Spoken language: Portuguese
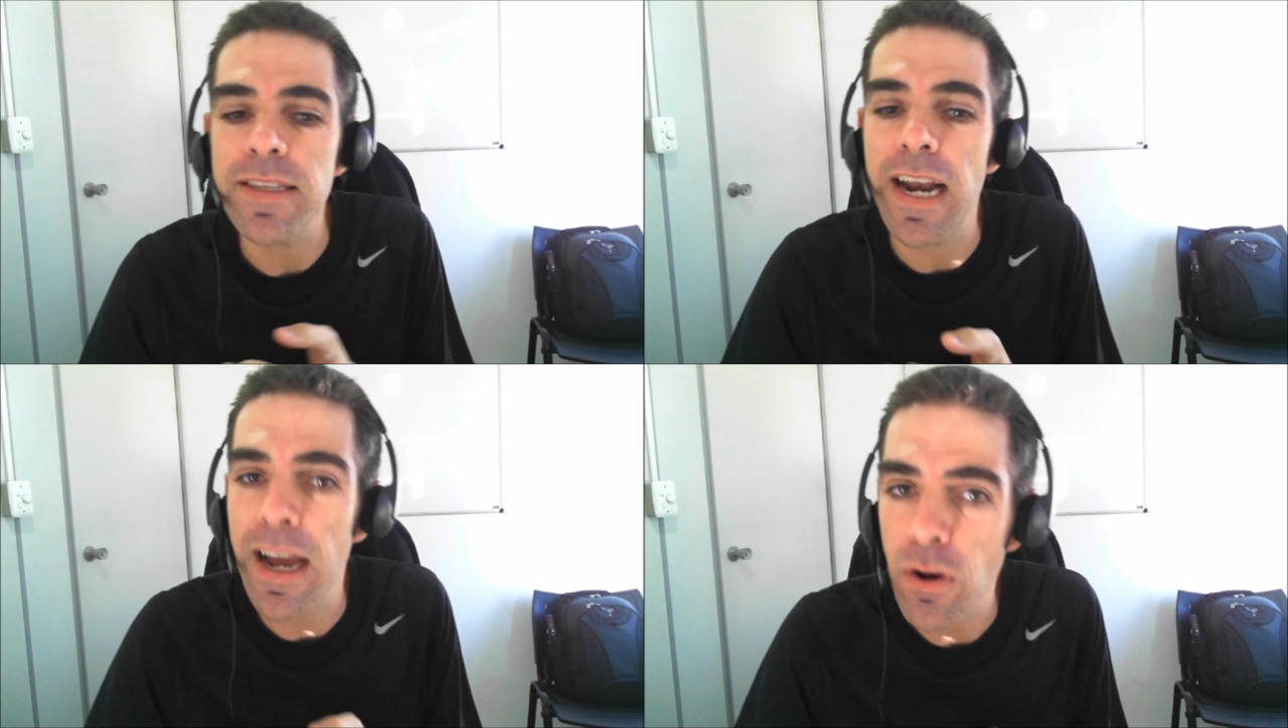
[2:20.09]

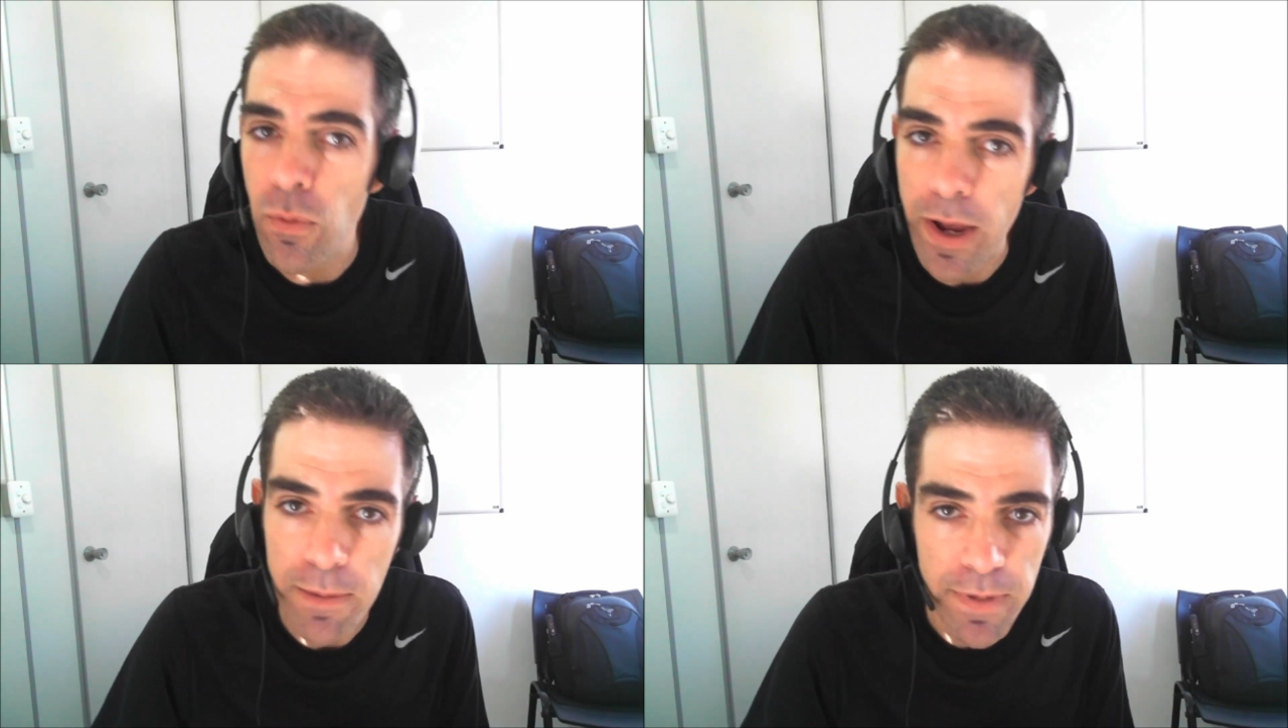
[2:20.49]

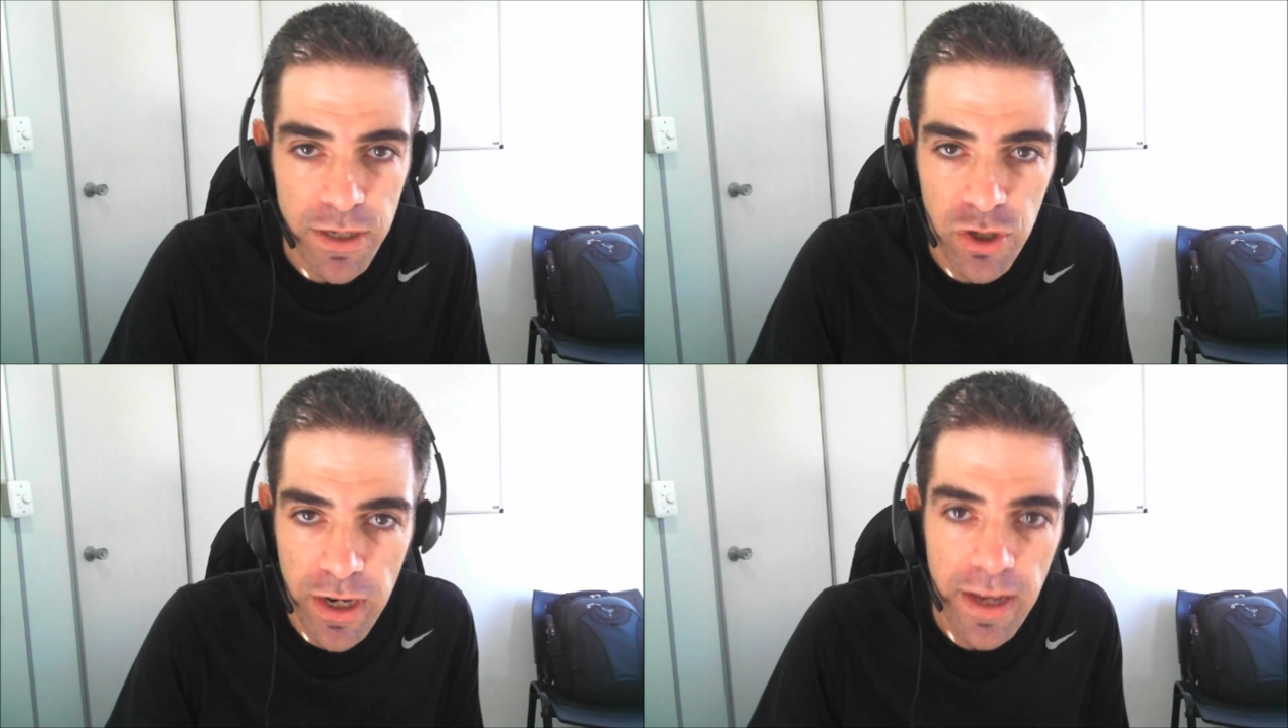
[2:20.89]
Dragon
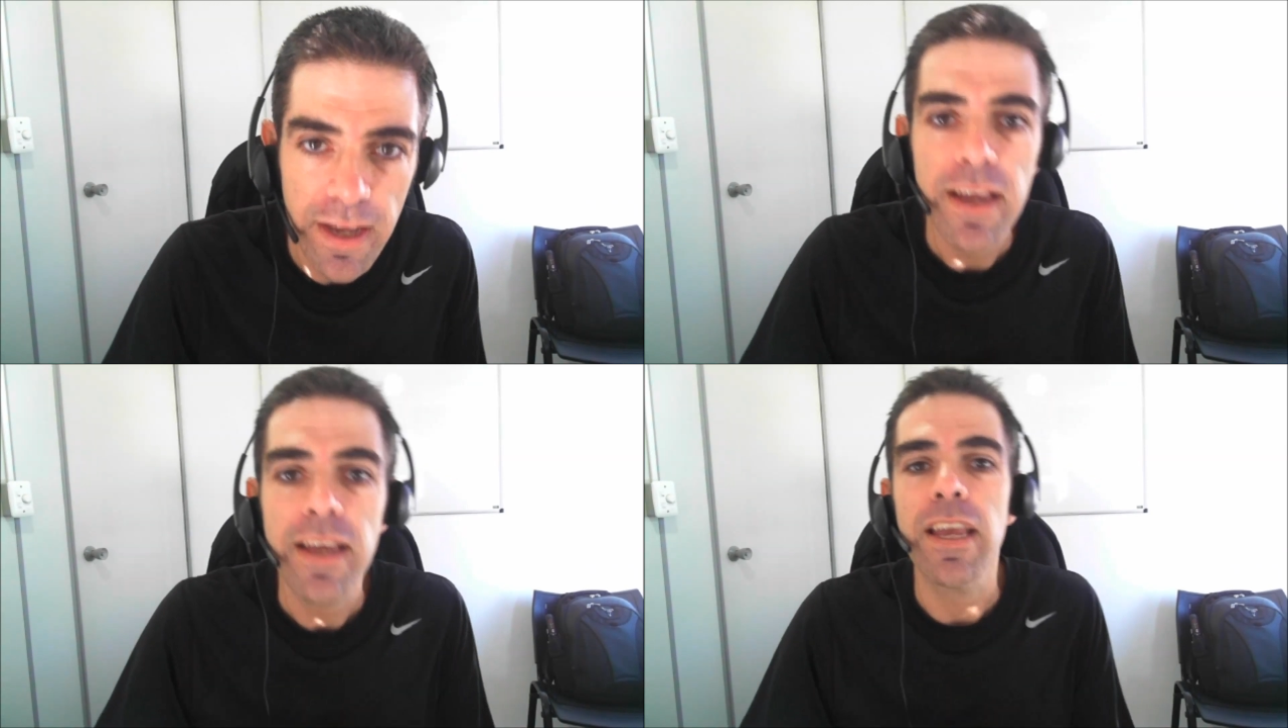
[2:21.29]
RPG,
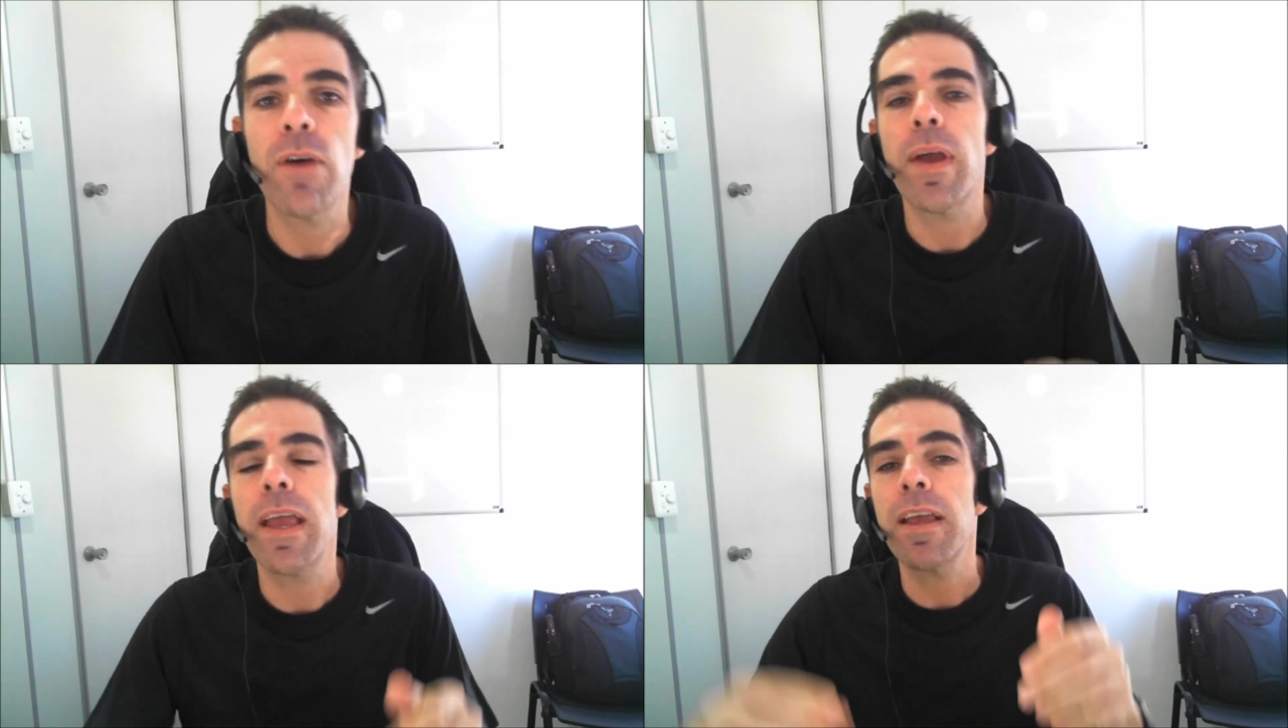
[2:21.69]
que é
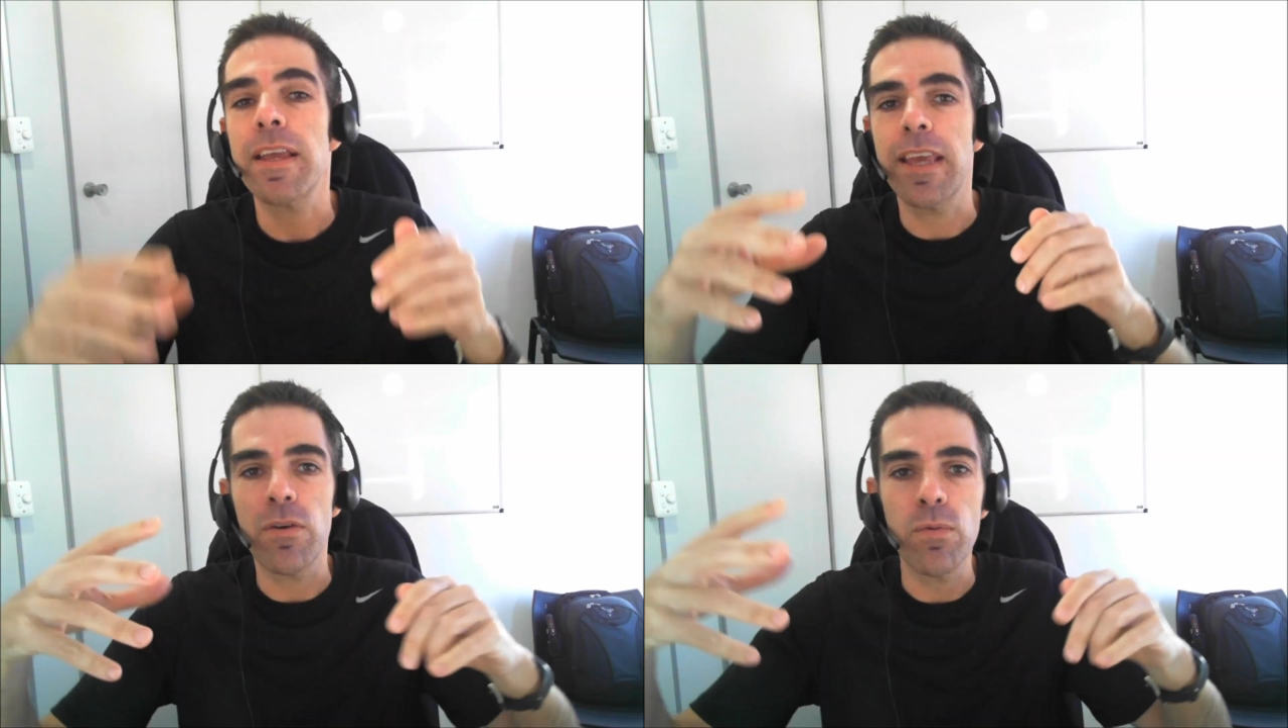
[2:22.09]
um,
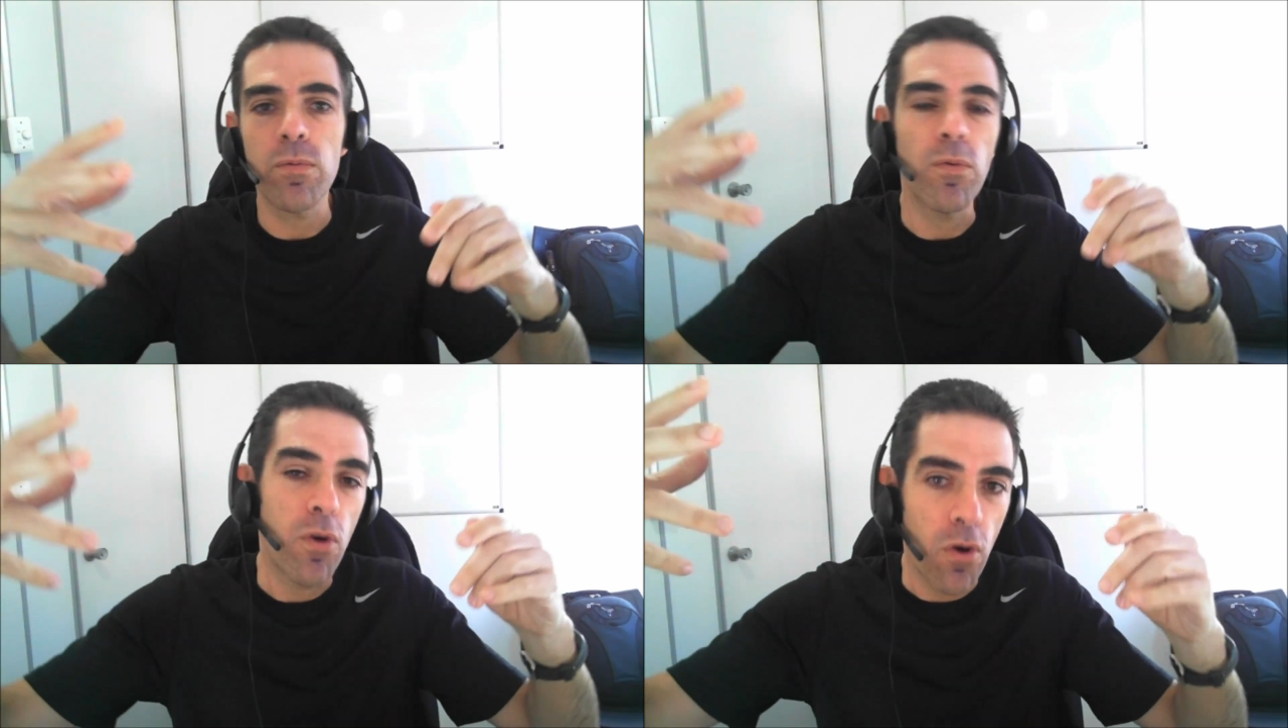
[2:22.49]
que é um